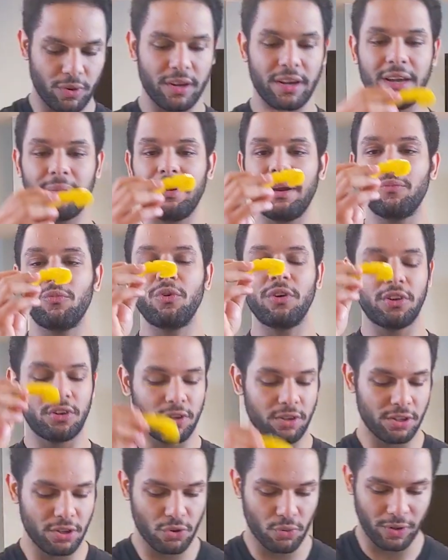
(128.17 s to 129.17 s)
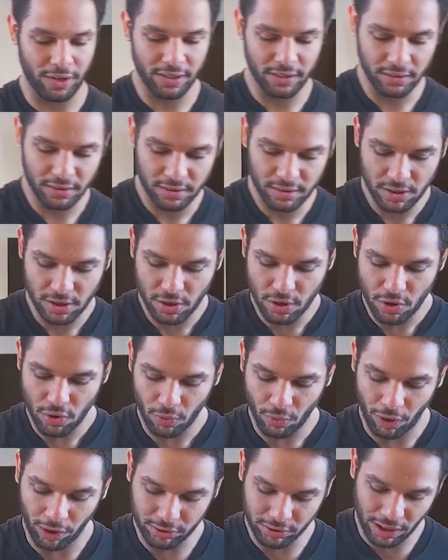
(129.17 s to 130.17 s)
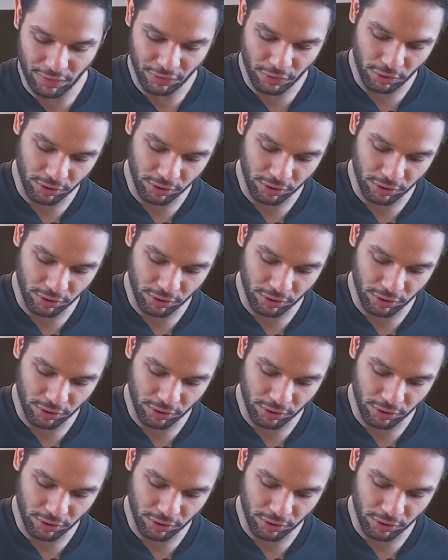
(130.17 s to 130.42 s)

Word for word: ويبقى ليمون كيرلي شويه واحطها